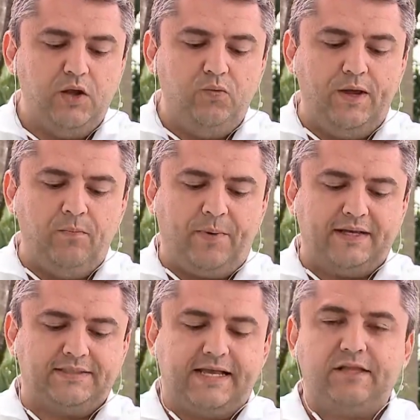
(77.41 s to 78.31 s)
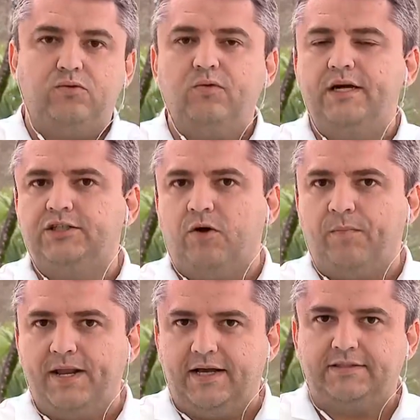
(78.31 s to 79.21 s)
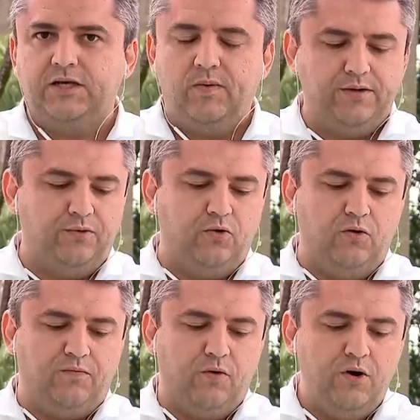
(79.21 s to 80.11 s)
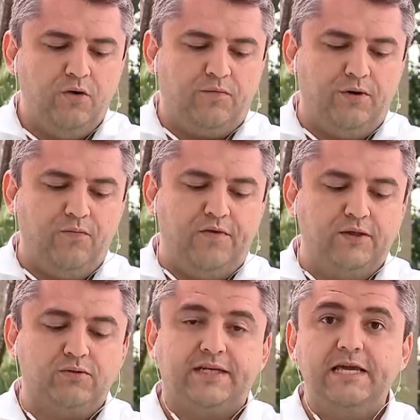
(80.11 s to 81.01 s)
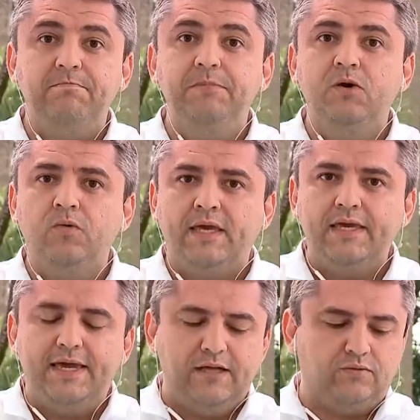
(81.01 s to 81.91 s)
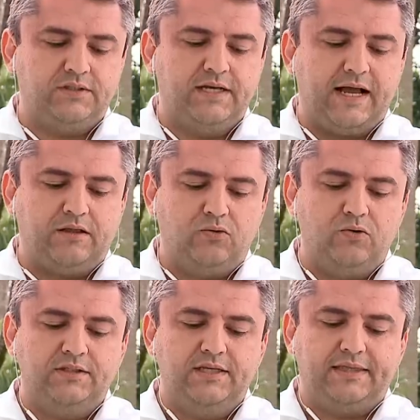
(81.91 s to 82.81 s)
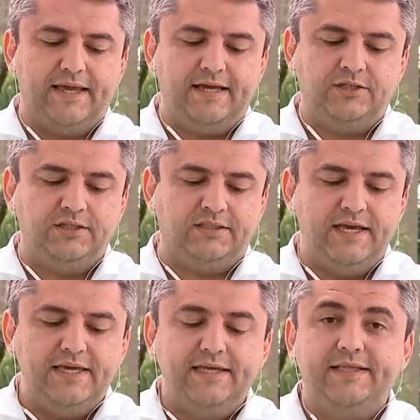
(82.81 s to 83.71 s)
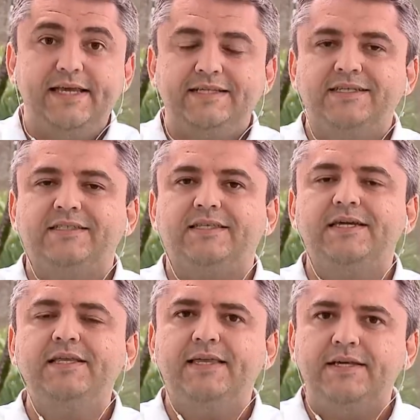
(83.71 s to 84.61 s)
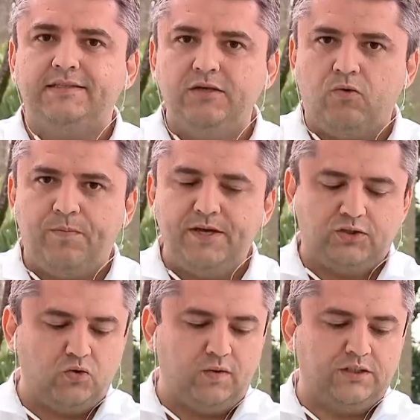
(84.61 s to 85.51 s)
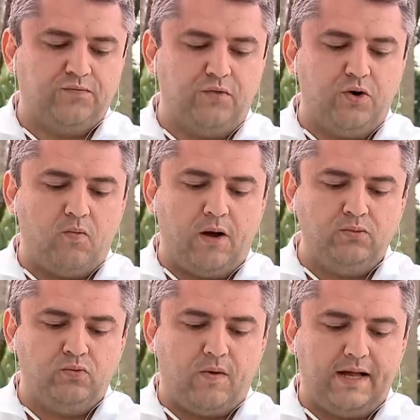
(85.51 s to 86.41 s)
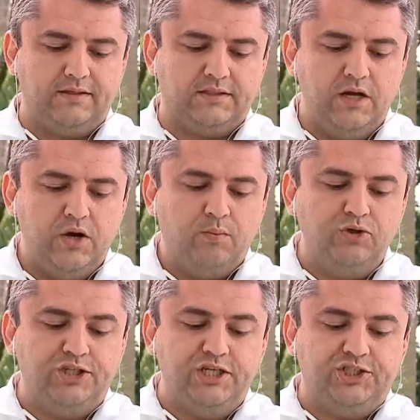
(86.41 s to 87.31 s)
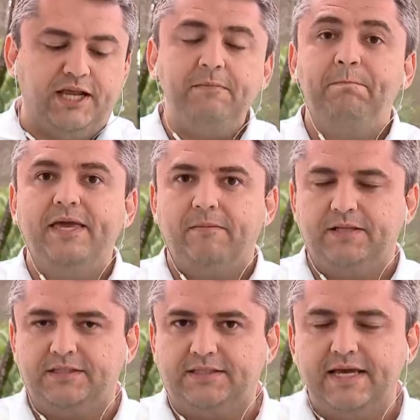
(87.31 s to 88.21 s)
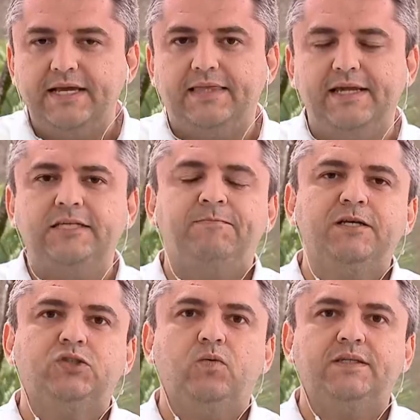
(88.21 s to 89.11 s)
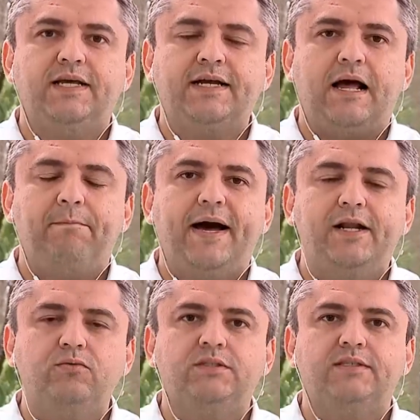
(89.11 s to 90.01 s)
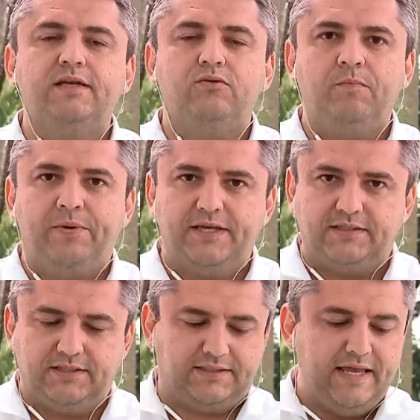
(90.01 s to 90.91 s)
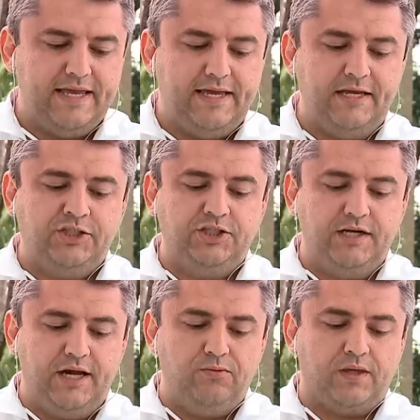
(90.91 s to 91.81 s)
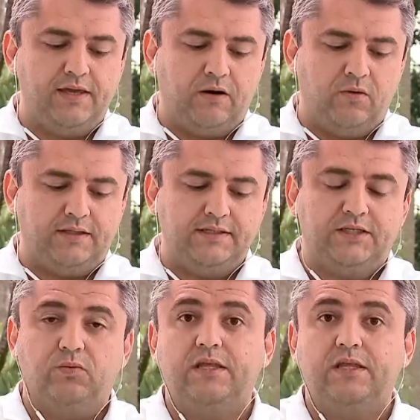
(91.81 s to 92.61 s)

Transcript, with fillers: No ano passado, durante a Operação Ano Novo, foram feitos aí 1.514 testes e desses 35 pessoas foram autuadas por dirigirem bêbadas. Três pessoas acabaram sendo presas. Este ano, o que, que aconteceu?